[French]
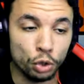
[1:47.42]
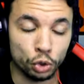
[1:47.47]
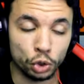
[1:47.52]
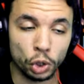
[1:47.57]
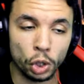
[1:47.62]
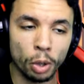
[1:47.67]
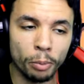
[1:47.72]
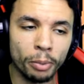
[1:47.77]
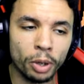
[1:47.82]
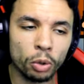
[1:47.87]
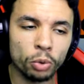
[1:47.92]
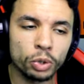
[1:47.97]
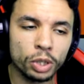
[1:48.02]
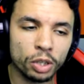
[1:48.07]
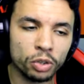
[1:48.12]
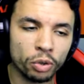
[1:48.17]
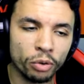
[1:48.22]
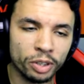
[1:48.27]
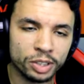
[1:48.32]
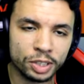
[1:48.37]
C'est comme Mario
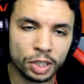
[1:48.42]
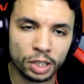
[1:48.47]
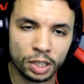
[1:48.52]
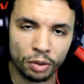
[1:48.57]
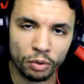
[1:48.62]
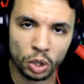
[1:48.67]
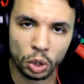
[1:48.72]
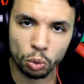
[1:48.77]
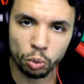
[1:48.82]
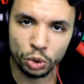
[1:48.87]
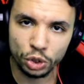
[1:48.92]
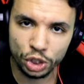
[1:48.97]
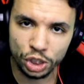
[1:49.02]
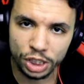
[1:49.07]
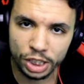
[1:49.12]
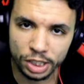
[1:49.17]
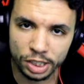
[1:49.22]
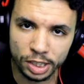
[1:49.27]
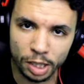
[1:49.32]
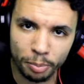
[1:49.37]
85 avec
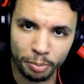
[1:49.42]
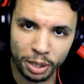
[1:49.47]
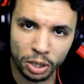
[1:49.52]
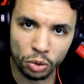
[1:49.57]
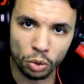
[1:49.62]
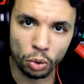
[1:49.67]
Luigi qui s'appelle